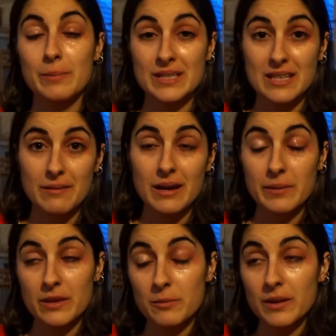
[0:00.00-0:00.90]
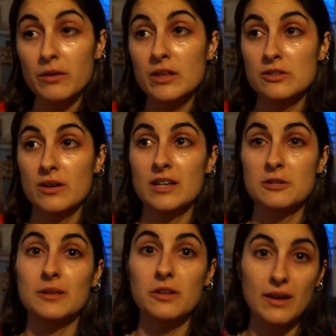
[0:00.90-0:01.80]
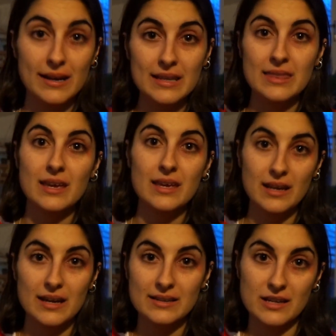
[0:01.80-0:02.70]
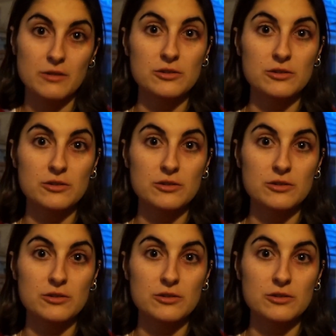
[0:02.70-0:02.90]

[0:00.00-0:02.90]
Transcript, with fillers: Pensaba, el médico me dijo de hecho que era sobre todo en Galicia y en Inglaterra,